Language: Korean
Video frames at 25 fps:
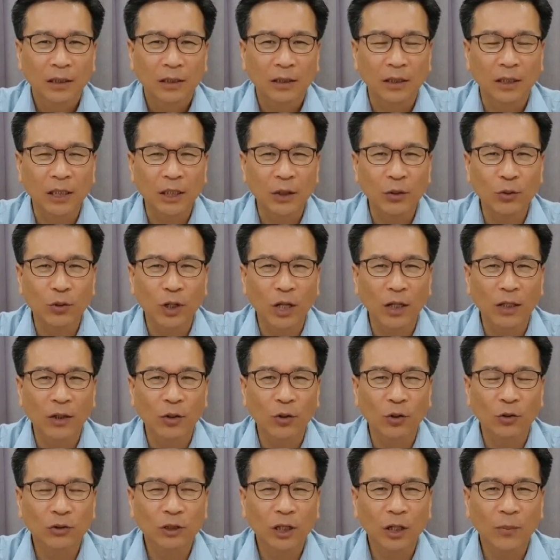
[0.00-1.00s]
그 이후에
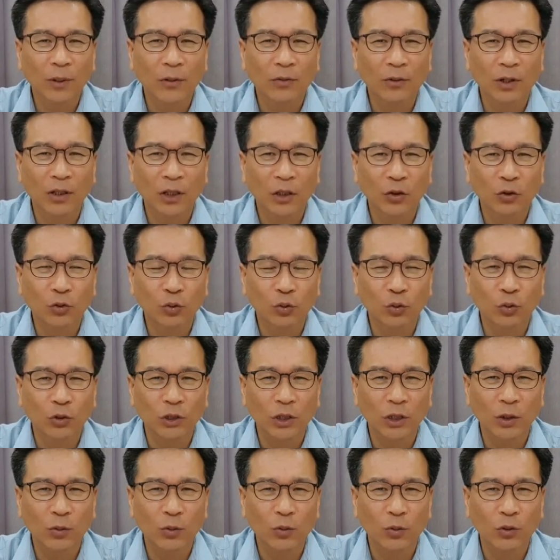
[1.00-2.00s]
여사밧 호 왕이
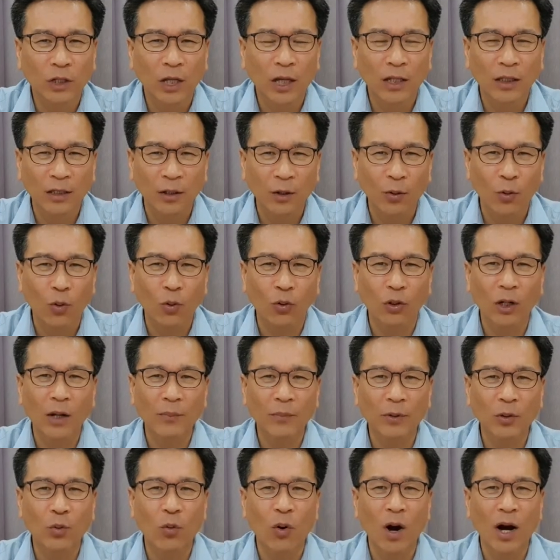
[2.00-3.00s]
죽은 이후에 이
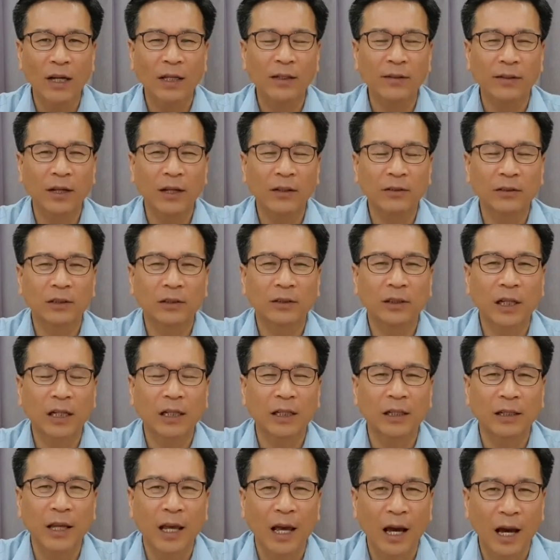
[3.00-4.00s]
호람이 왕이 되었을
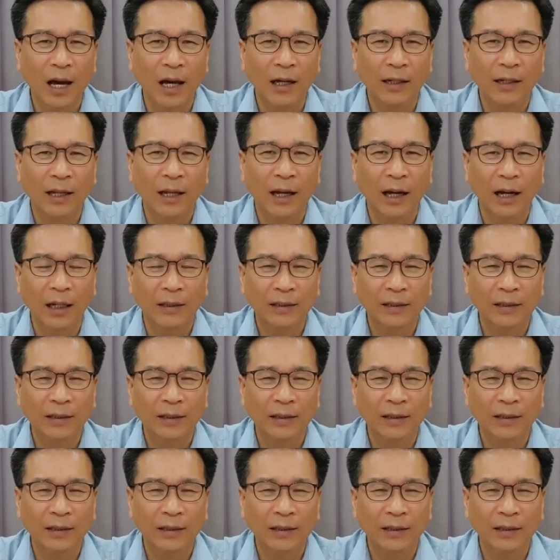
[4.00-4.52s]
때 그의 아내